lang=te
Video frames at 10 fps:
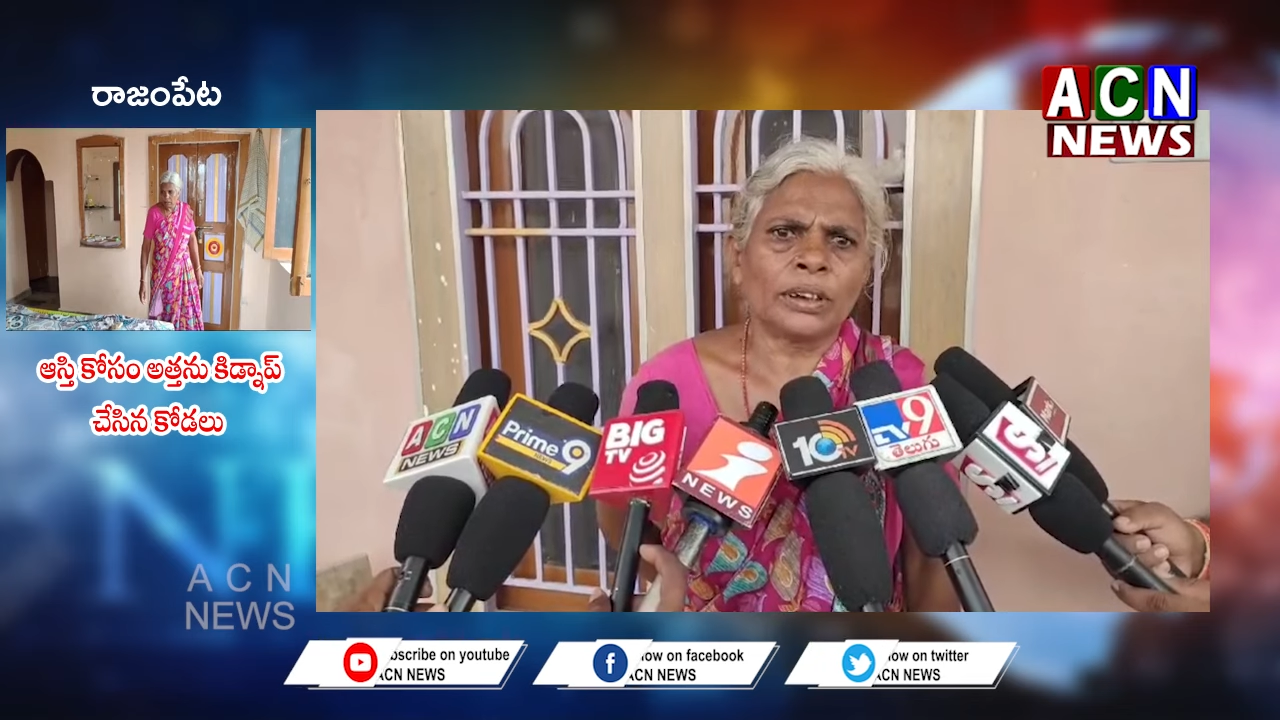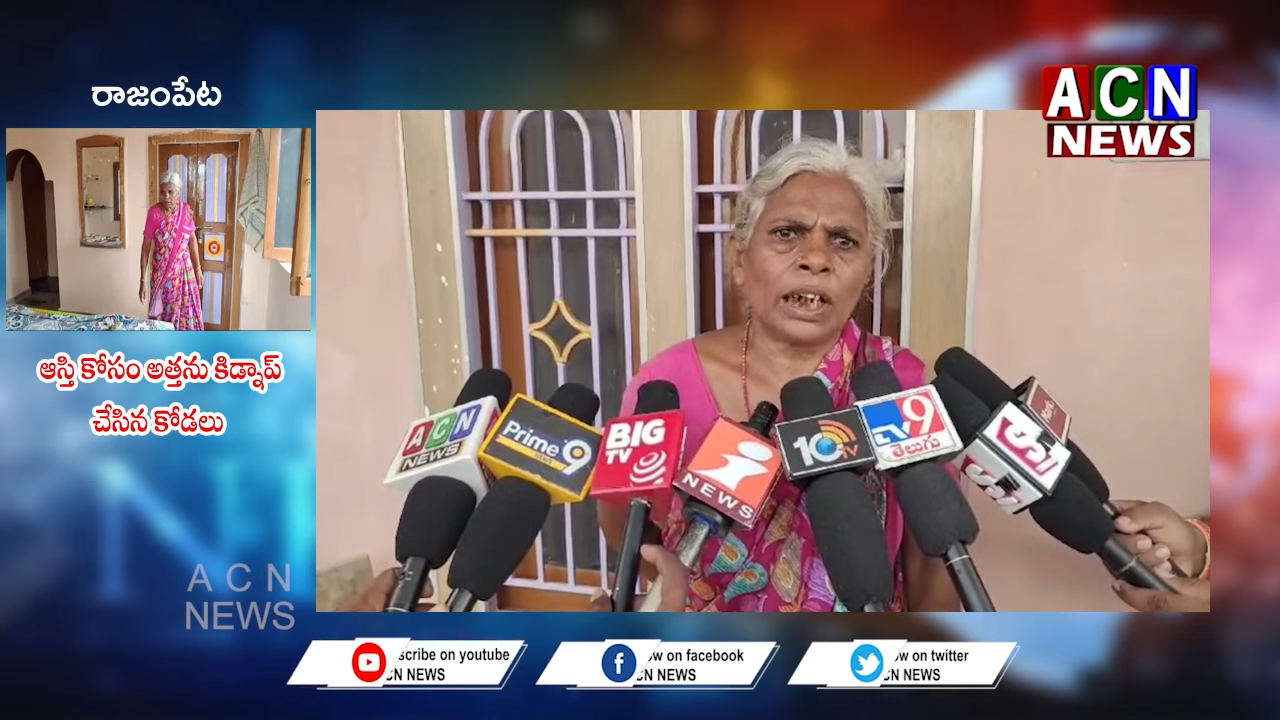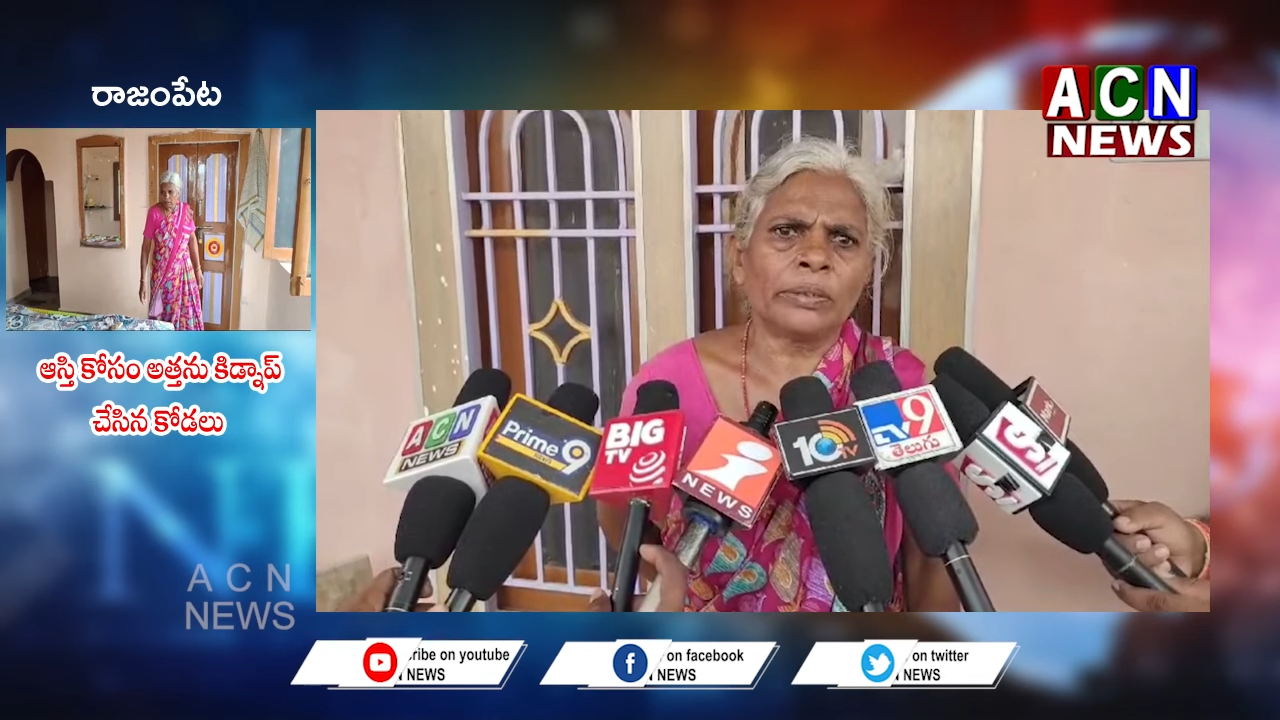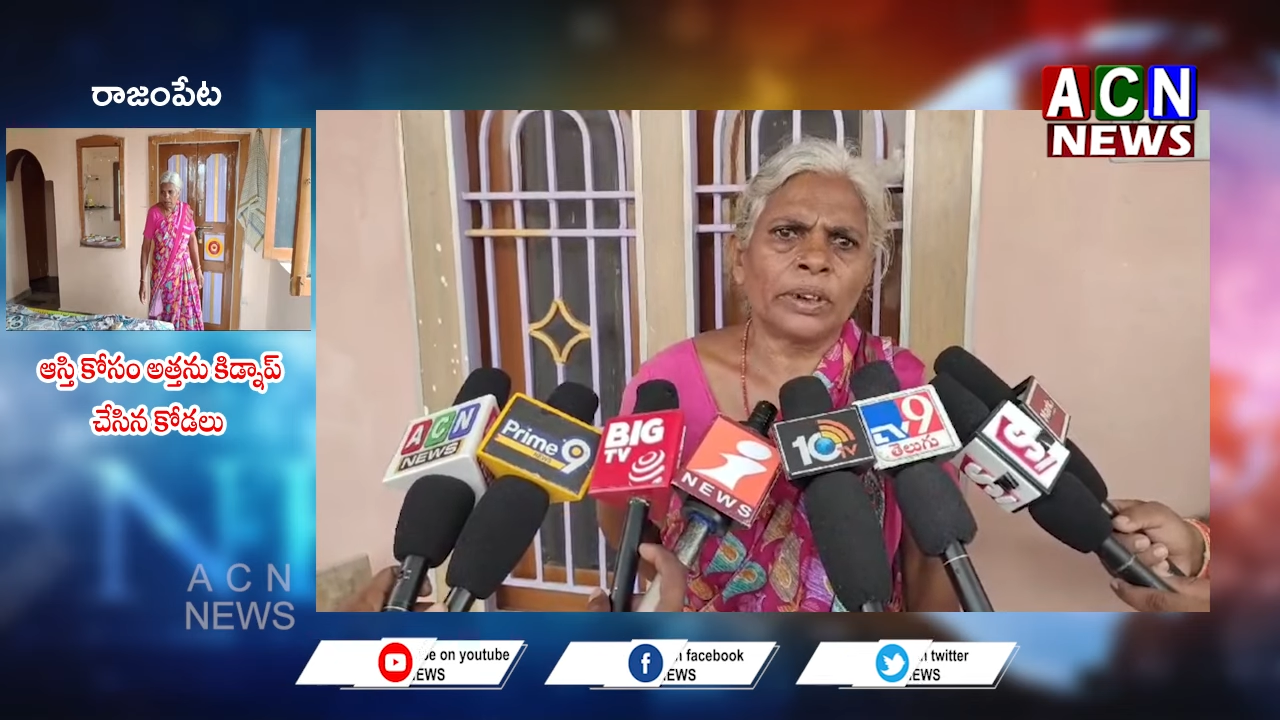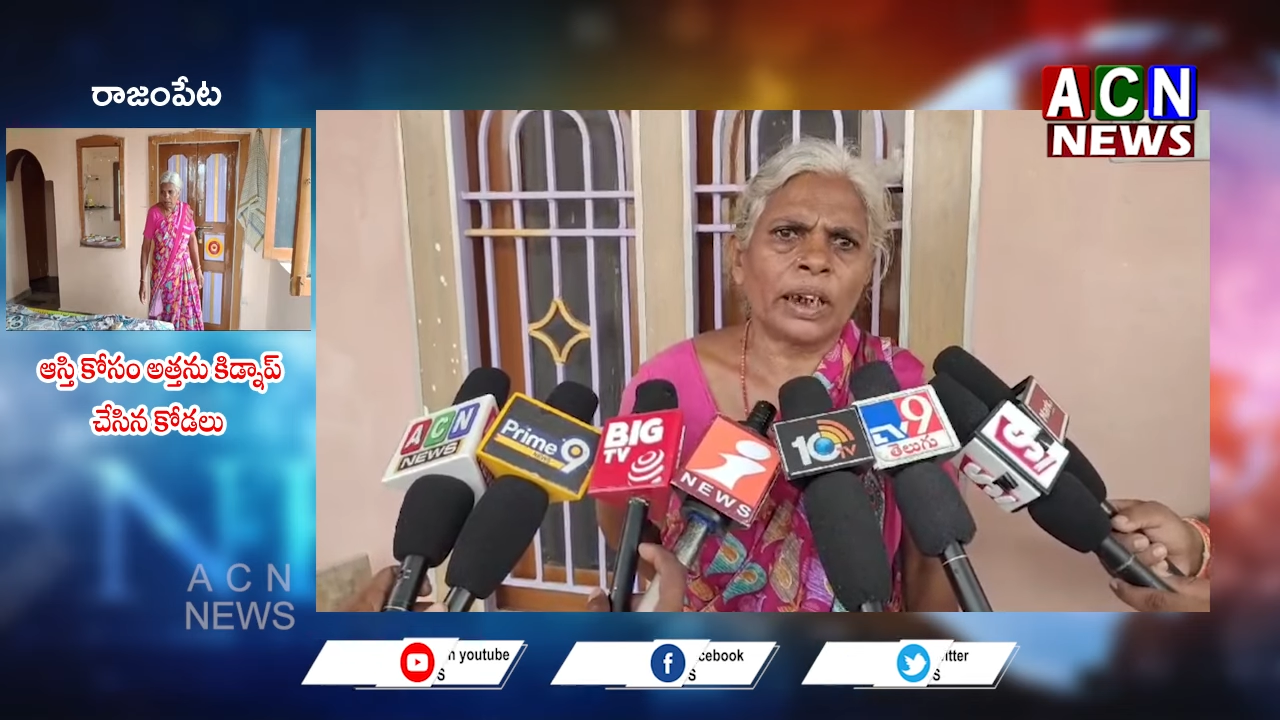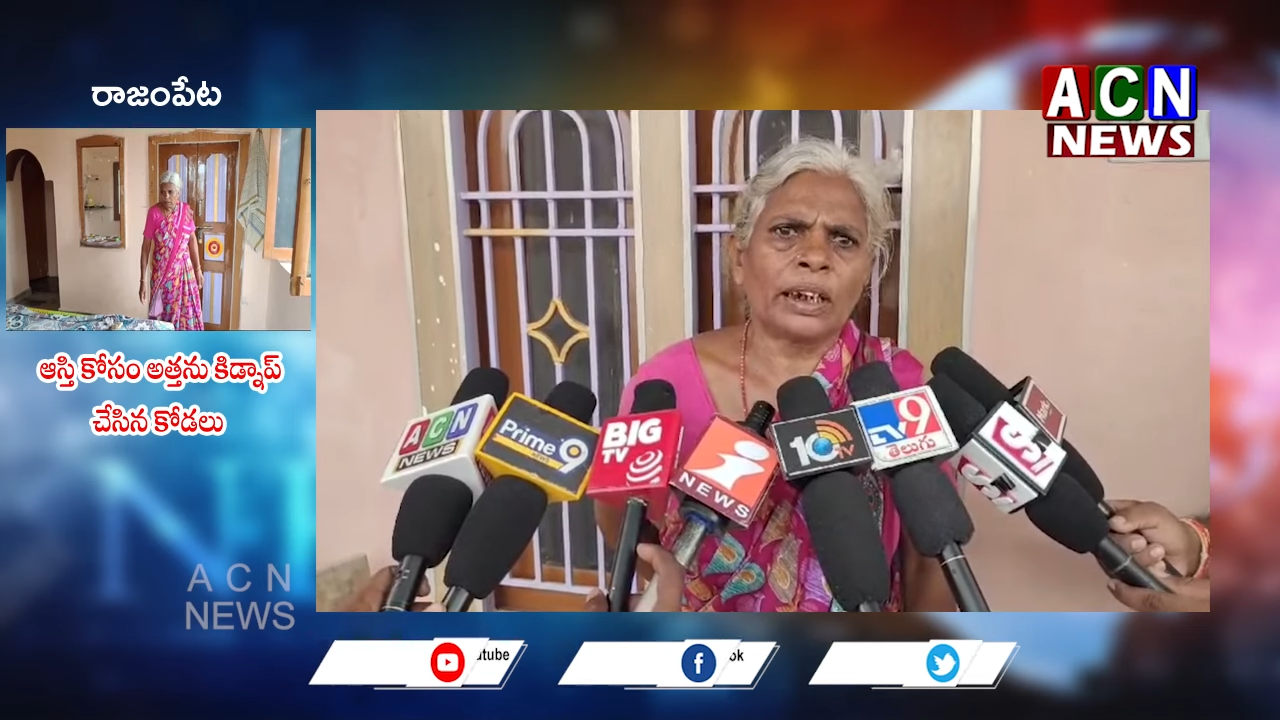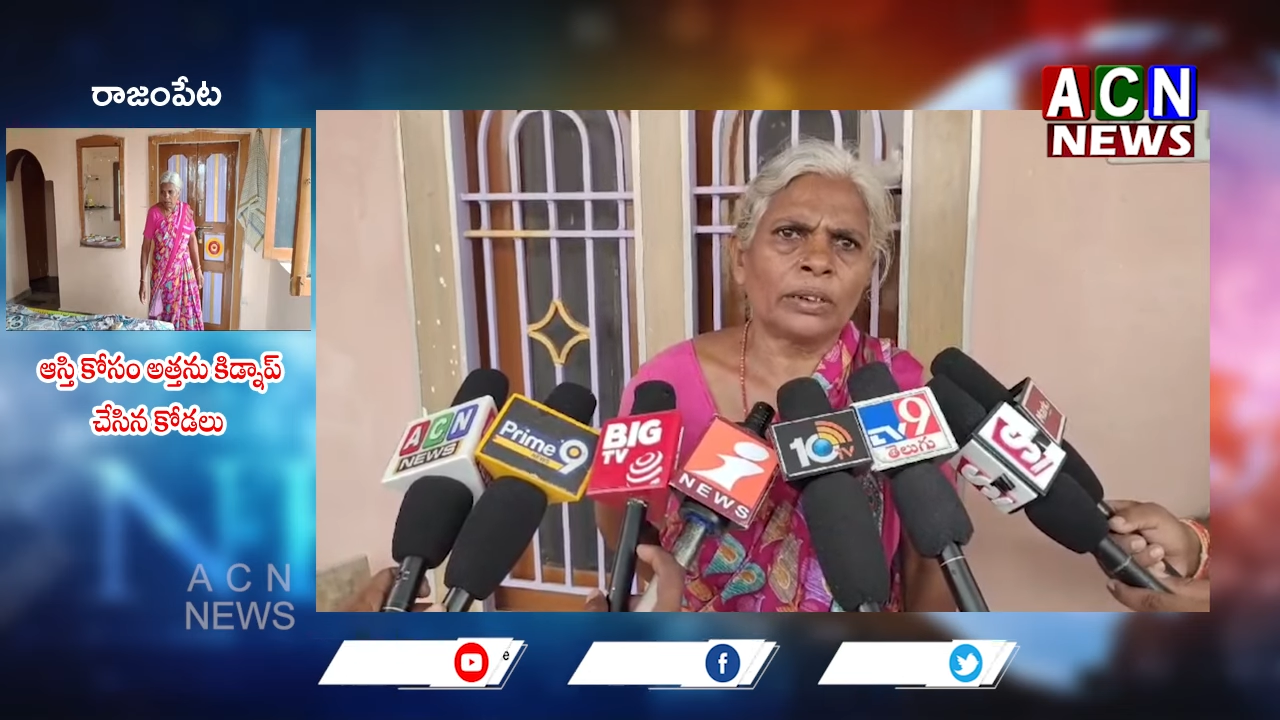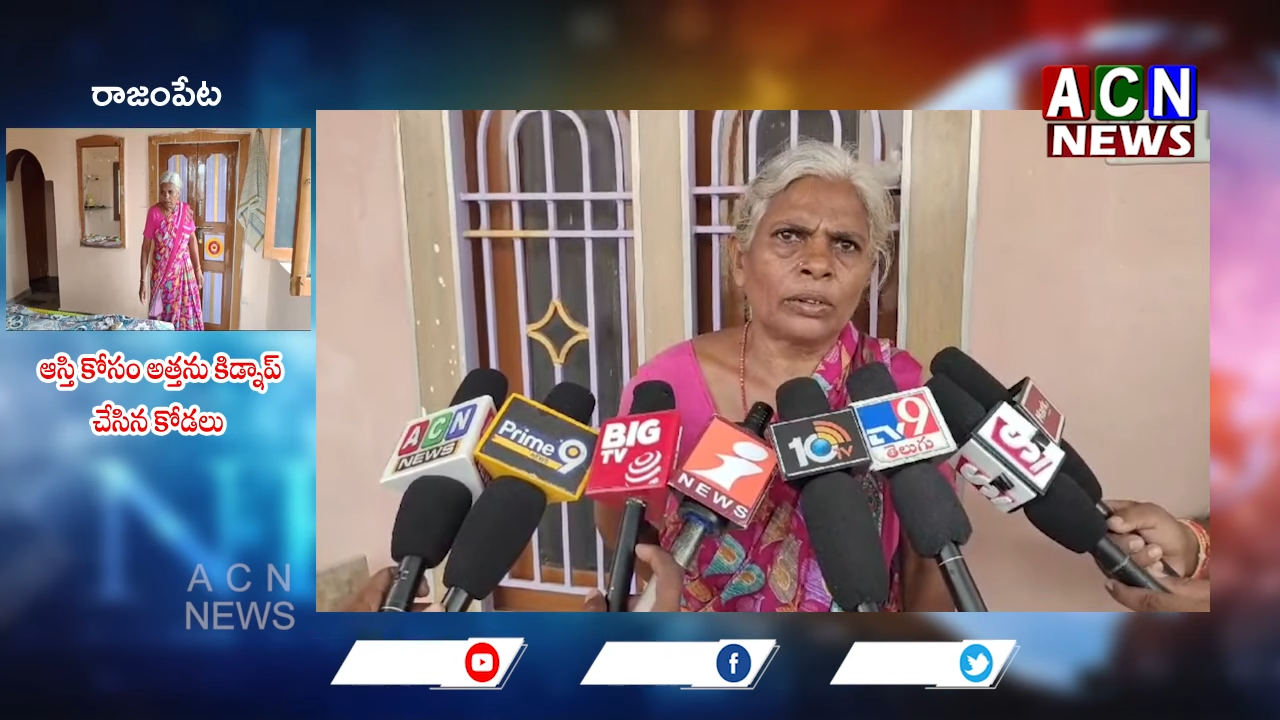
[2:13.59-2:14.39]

కిడ్నాప్ చేయాలని